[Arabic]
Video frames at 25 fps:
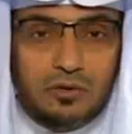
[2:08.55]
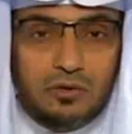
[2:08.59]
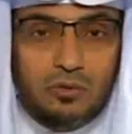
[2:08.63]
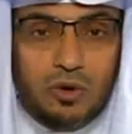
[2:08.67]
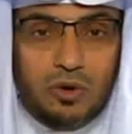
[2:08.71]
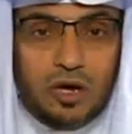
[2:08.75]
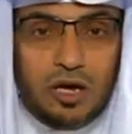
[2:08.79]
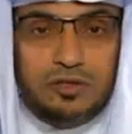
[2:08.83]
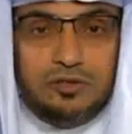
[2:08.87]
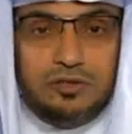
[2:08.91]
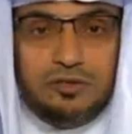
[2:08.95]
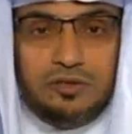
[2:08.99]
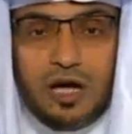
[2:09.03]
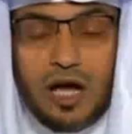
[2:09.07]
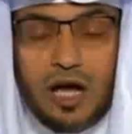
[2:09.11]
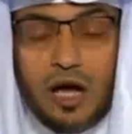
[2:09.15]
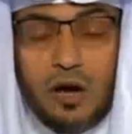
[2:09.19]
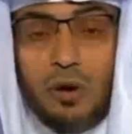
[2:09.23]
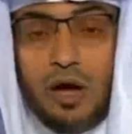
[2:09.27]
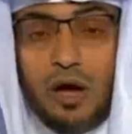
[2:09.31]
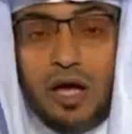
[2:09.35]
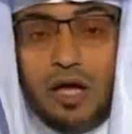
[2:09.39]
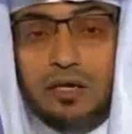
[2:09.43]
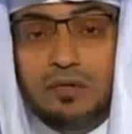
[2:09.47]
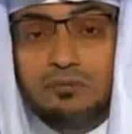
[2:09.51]
وقد
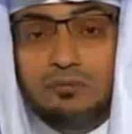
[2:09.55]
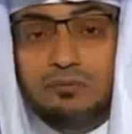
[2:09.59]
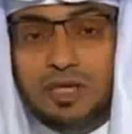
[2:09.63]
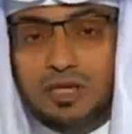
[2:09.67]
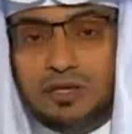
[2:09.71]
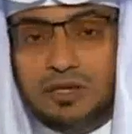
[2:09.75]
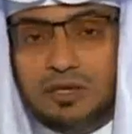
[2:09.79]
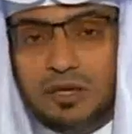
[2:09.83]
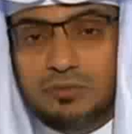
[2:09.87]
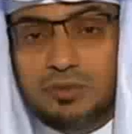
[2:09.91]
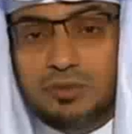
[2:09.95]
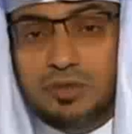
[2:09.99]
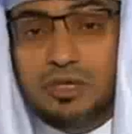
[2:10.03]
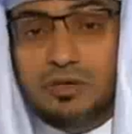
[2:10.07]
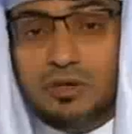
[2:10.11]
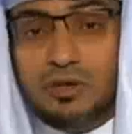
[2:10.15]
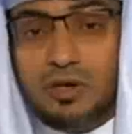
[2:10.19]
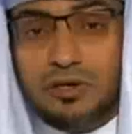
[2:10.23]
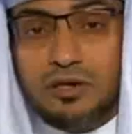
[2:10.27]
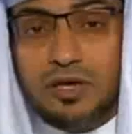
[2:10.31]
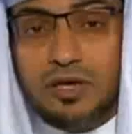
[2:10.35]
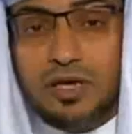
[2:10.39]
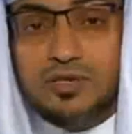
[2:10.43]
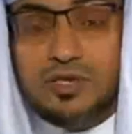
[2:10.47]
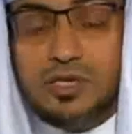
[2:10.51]
حوى علما كبيرا
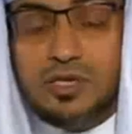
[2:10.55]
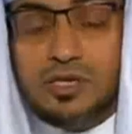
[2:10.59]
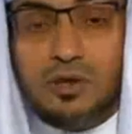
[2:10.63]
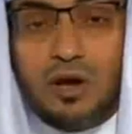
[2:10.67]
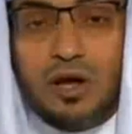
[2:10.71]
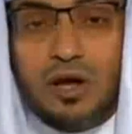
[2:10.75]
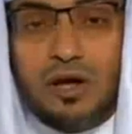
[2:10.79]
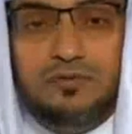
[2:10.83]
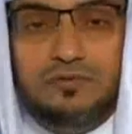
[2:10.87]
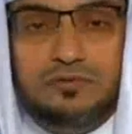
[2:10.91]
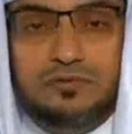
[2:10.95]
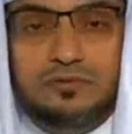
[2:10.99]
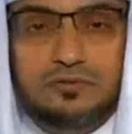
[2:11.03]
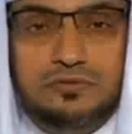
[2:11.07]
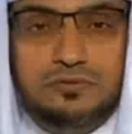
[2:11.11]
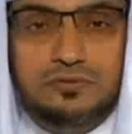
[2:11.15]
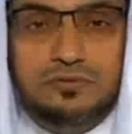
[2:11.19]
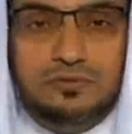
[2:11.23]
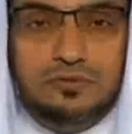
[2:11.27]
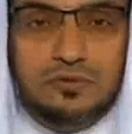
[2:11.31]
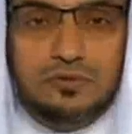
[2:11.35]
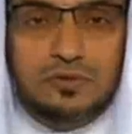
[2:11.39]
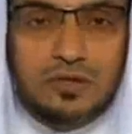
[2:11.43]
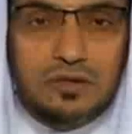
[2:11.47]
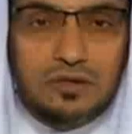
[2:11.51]
غزيرا
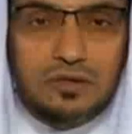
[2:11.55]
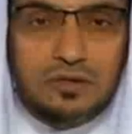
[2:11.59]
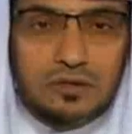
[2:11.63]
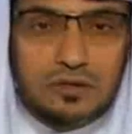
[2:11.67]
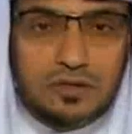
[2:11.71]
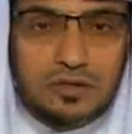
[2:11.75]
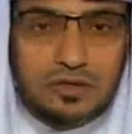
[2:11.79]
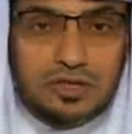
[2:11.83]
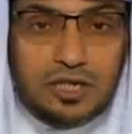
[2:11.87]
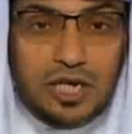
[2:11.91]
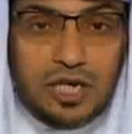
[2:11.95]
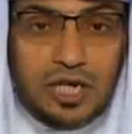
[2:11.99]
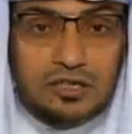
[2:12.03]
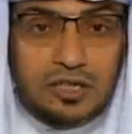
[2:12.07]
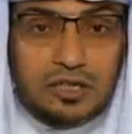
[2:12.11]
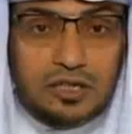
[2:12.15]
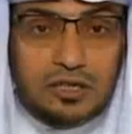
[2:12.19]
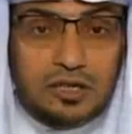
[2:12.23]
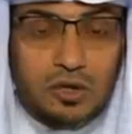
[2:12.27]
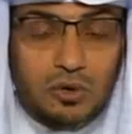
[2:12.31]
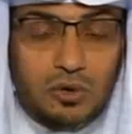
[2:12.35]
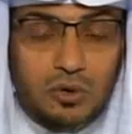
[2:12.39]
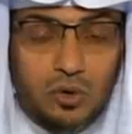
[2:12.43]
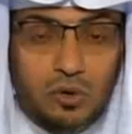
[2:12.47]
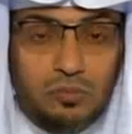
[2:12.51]
شهدت
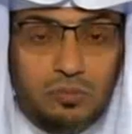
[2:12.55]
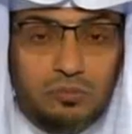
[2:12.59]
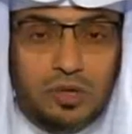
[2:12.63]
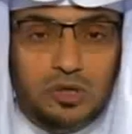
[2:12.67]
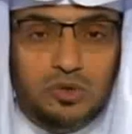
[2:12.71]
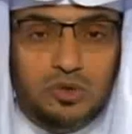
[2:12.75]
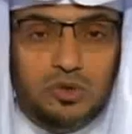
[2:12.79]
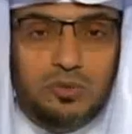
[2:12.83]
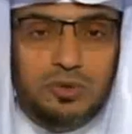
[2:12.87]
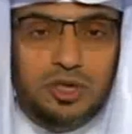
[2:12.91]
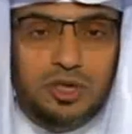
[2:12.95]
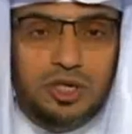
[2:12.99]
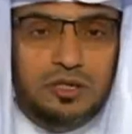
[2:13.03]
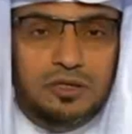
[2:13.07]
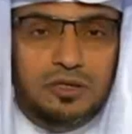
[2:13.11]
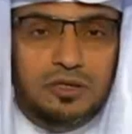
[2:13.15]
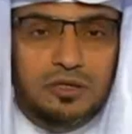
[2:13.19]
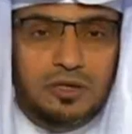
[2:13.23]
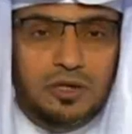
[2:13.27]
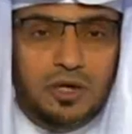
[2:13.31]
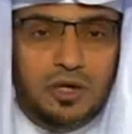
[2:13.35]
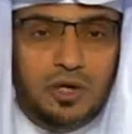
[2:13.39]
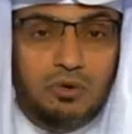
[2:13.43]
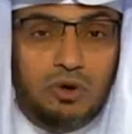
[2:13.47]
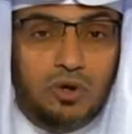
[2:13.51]
له الأمة به
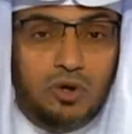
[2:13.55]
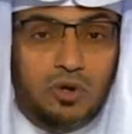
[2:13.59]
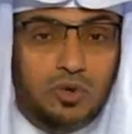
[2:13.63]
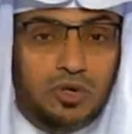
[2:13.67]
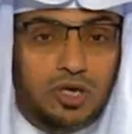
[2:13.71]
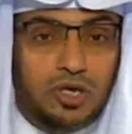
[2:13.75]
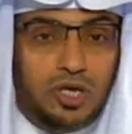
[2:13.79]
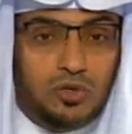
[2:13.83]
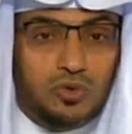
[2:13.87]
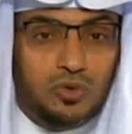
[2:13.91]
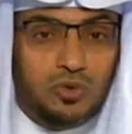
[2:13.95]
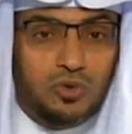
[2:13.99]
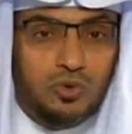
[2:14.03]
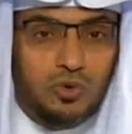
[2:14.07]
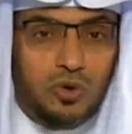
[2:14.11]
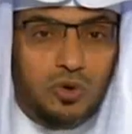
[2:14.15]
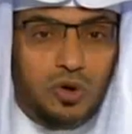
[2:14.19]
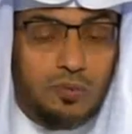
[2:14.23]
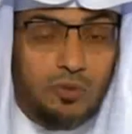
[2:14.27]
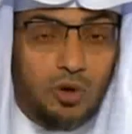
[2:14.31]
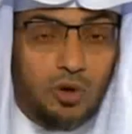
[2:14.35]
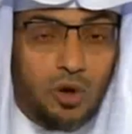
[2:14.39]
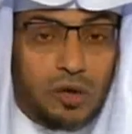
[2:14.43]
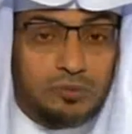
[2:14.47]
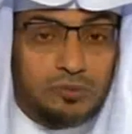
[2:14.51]
وكنيته
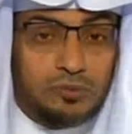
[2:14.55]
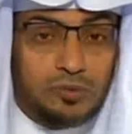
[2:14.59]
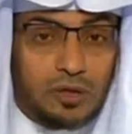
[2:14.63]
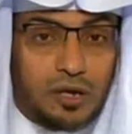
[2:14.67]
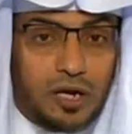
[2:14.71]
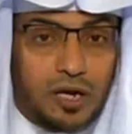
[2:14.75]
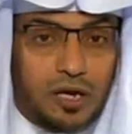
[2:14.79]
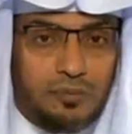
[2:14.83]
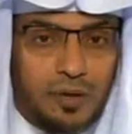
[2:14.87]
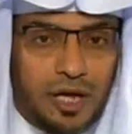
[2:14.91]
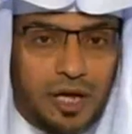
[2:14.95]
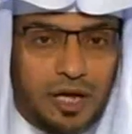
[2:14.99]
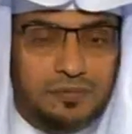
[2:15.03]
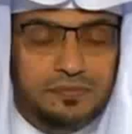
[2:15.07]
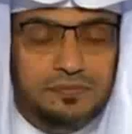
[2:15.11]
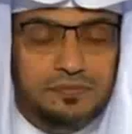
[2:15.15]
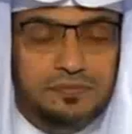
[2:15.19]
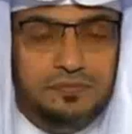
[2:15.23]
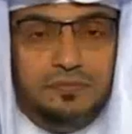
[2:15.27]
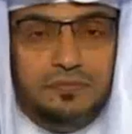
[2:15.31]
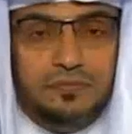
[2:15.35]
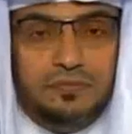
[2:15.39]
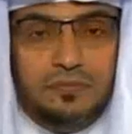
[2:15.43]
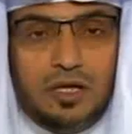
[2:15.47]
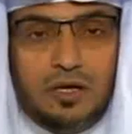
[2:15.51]
أبو عبد الرحمن
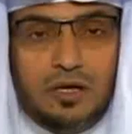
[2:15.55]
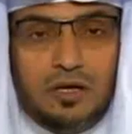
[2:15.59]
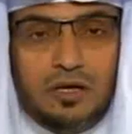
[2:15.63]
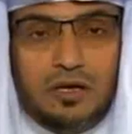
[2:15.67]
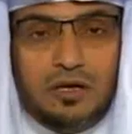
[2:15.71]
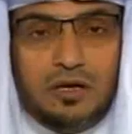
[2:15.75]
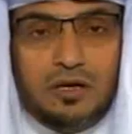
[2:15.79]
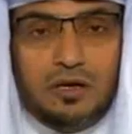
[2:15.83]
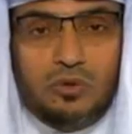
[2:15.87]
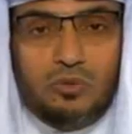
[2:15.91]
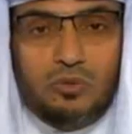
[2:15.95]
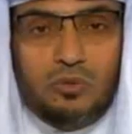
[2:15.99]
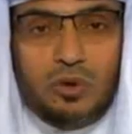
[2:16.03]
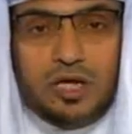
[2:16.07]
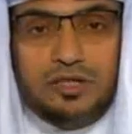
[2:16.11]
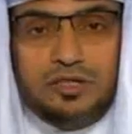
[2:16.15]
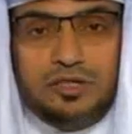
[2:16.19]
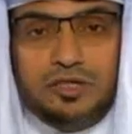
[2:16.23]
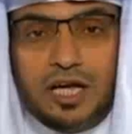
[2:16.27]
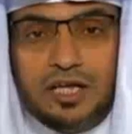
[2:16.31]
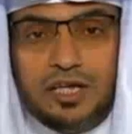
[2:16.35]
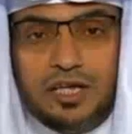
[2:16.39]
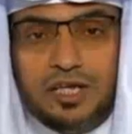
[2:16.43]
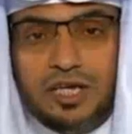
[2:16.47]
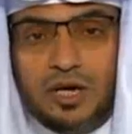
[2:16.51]
وقد
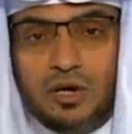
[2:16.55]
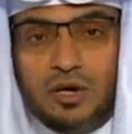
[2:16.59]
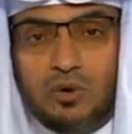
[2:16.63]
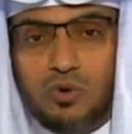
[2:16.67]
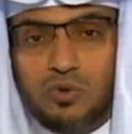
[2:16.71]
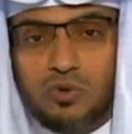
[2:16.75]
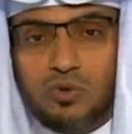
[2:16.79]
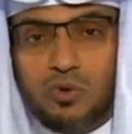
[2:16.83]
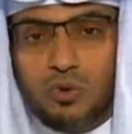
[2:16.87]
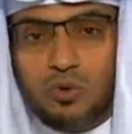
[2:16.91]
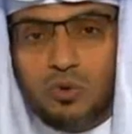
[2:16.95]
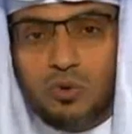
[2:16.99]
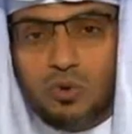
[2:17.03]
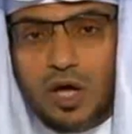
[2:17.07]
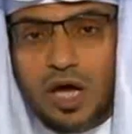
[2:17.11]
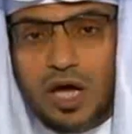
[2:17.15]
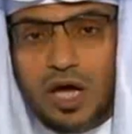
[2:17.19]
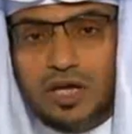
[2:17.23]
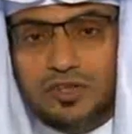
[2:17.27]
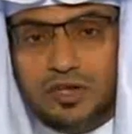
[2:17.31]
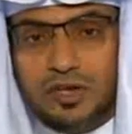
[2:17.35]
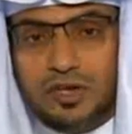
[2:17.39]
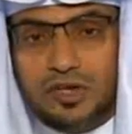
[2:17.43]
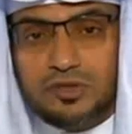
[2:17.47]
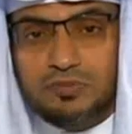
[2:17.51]
كان يأخذ
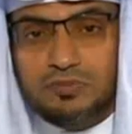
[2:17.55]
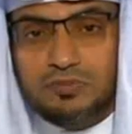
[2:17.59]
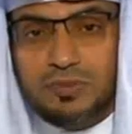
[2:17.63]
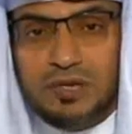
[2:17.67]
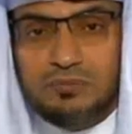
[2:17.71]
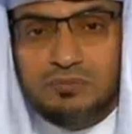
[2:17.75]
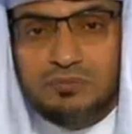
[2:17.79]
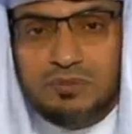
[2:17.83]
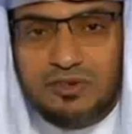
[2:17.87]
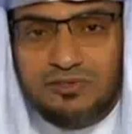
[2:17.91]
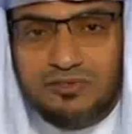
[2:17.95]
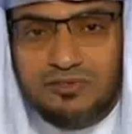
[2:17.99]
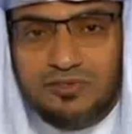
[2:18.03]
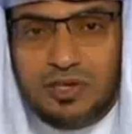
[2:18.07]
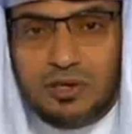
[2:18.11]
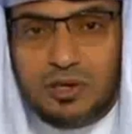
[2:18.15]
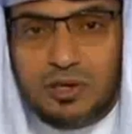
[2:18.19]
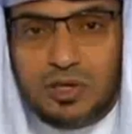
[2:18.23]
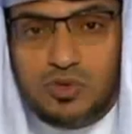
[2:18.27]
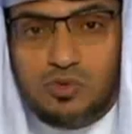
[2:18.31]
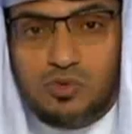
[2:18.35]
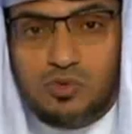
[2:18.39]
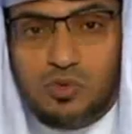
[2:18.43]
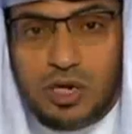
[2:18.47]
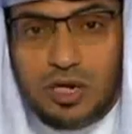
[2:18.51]
القرآن رطبا من في
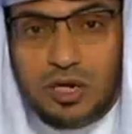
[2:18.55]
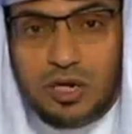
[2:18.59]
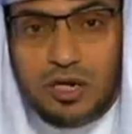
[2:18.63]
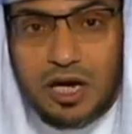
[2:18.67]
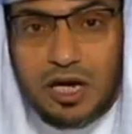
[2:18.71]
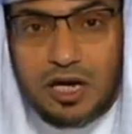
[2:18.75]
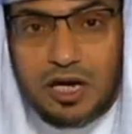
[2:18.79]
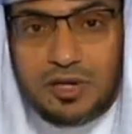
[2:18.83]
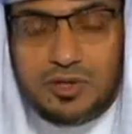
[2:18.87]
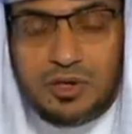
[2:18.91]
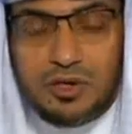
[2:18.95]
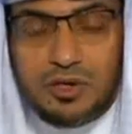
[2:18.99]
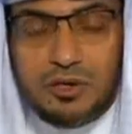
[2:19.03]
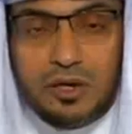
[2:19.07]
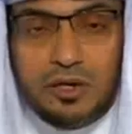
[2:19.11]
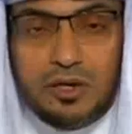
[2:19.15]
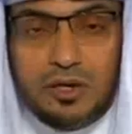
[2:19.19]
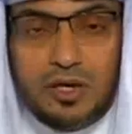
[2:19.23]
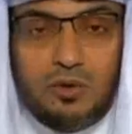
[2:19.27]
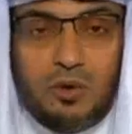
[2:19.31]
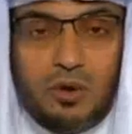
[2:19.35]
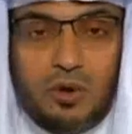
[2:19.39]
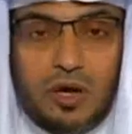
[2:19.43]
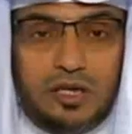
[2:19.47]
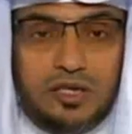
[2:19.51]
رسول الله صلى
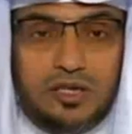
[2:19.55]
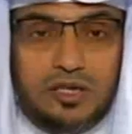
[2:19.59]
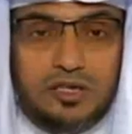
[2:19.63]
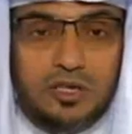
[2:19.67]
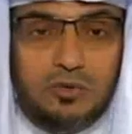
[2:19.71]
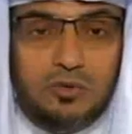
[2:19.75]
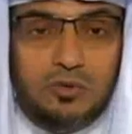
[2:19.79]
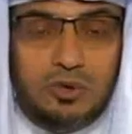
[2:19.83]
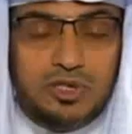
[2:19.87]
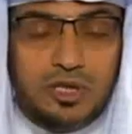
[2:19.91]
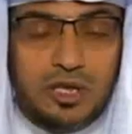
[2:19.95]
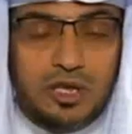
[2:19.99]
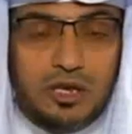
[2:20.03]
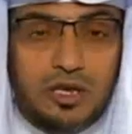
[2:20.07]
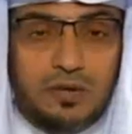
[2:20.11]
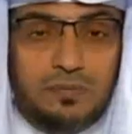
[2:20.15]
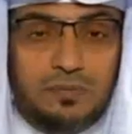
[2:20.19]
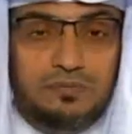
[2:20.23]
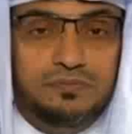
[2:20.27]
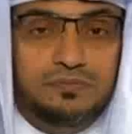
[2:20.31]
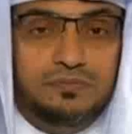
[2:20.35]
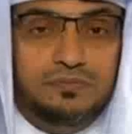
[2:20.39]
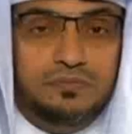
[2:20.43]
الله عليه وسلم